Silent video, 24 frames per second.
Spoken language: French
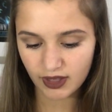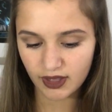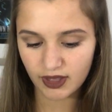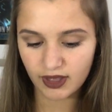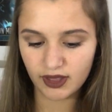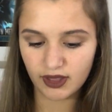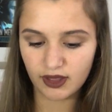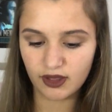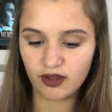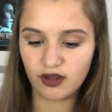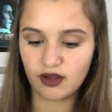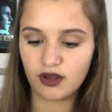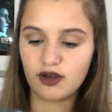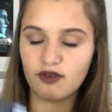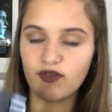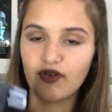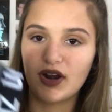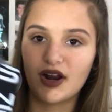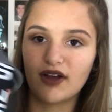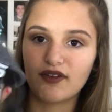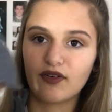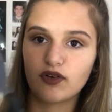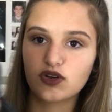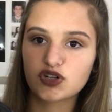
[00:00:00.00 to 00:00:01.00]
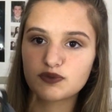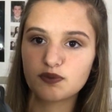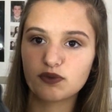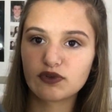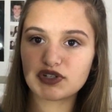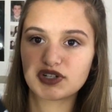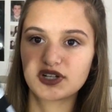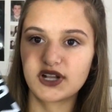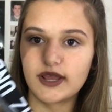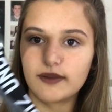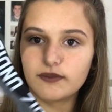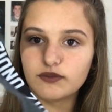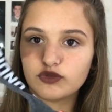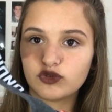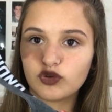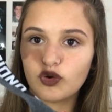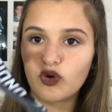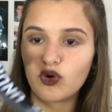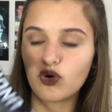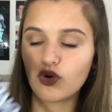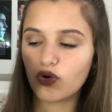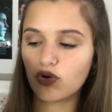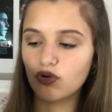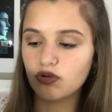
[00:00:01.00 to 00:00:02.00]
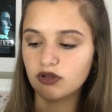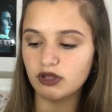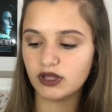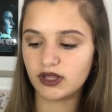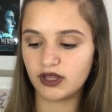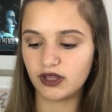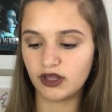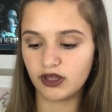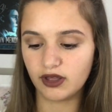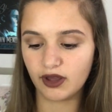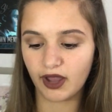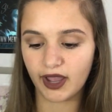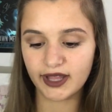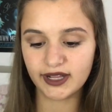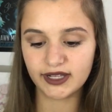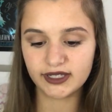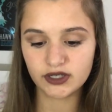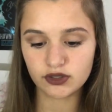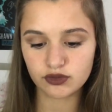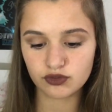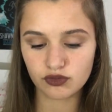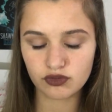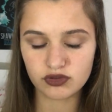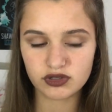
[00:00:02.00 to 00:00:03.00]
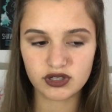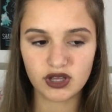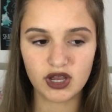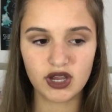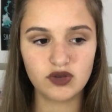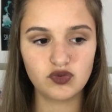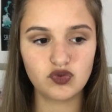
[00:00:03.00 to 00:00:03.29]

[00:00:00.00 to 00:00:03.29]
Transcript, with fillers: Et voilà, franchement, je l'aime trop et rien à dire sur ça.